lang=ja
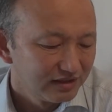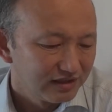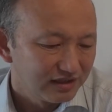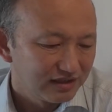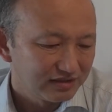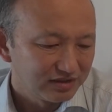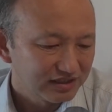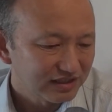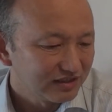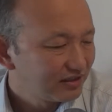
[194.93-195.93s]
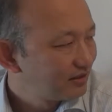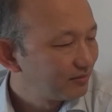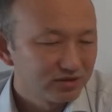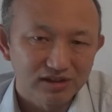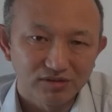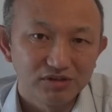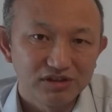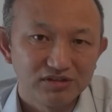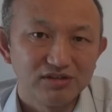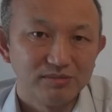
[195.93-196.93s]
えー、あの悲観的なものが多
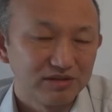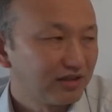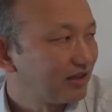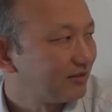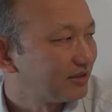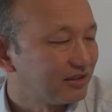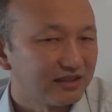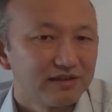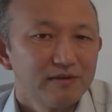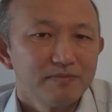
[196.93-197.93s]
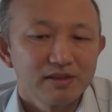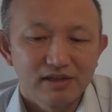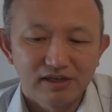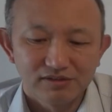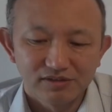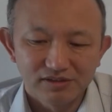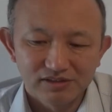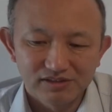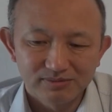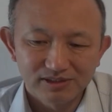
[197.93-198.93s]
いように見受けられますね。であの
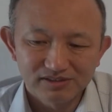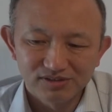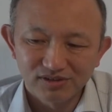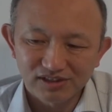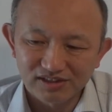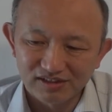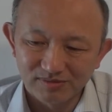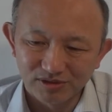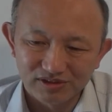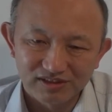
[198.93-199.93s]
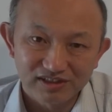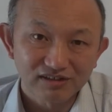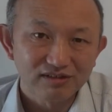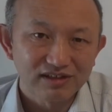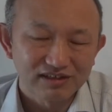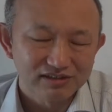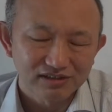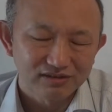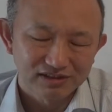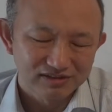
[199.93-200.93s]
一番すごかったのは、ね、もうチェコは
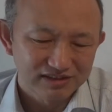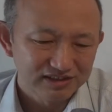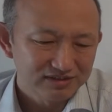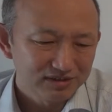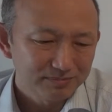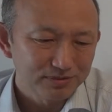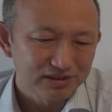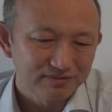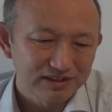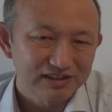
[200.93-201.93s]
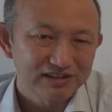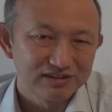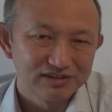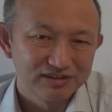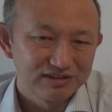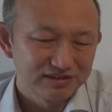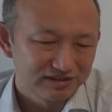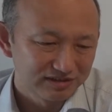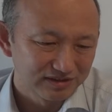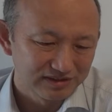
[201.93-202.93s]
チェコはあの戦争一歩手前だっていうあ
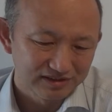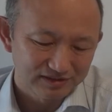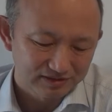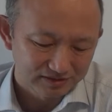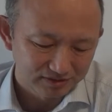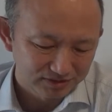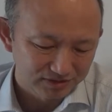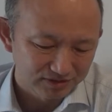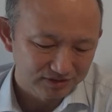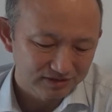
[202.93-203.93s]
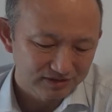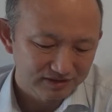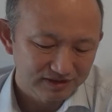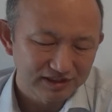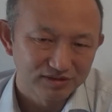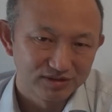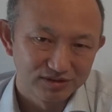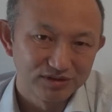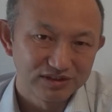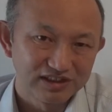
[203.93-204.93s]
のニュースのタイトルの
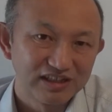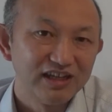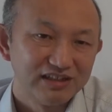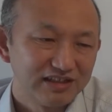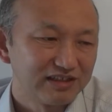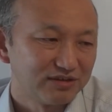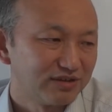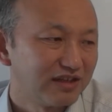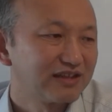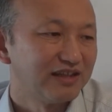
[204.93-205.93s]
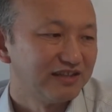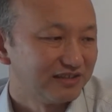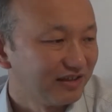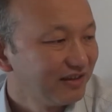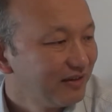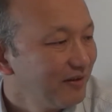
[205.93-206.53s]
ニュースが出たことがあったんですね。